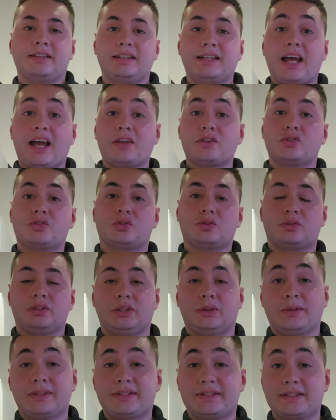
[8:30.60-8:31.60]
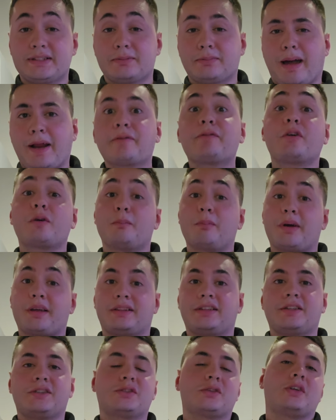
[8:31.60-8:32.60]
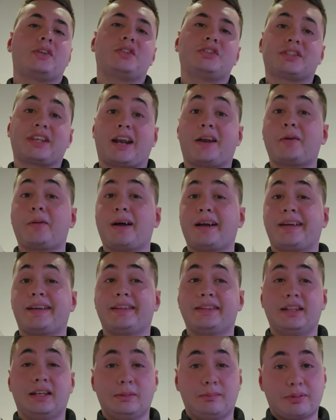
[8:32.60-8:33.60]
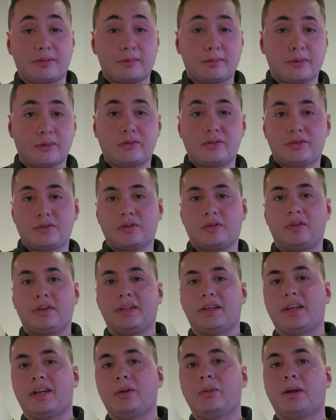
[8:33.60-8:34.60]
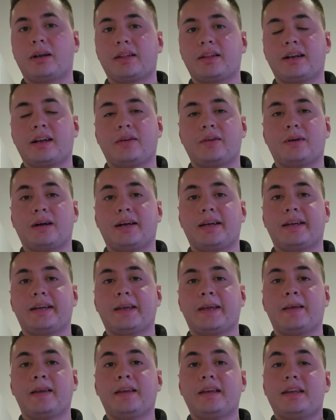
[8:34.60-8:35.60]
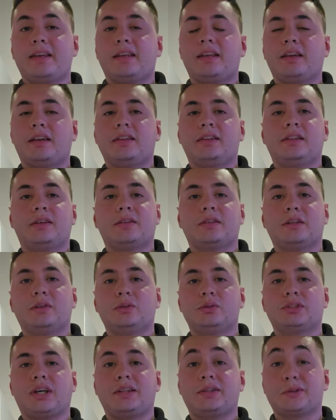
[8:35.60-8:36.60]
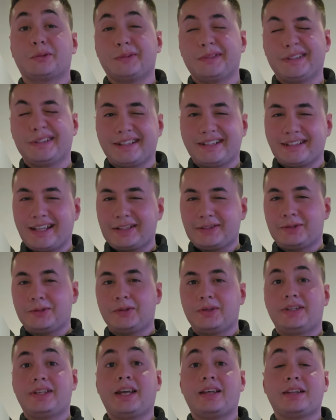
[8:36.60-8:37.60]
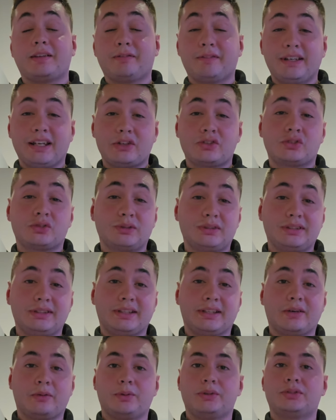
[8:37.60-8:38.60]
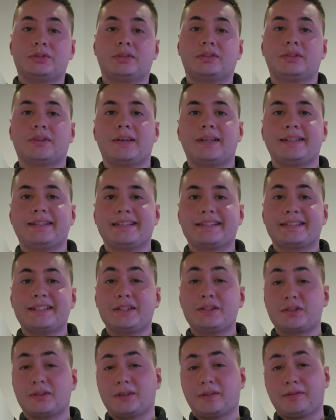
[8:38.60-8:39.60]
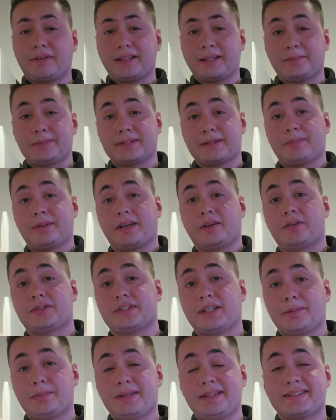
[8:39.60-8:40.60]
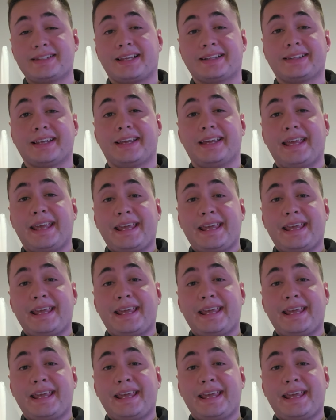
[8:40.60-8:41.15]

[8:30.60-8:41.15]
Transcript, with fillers: di lancio di questi smartphone, poi attenzione ci saranno anche delle promozioni che riguarderanno anche il ritiro dell'usato, quindi date un'occhiata, vi lascio il link qui sotto in descrizione, fatemi sapere cosa ne pensate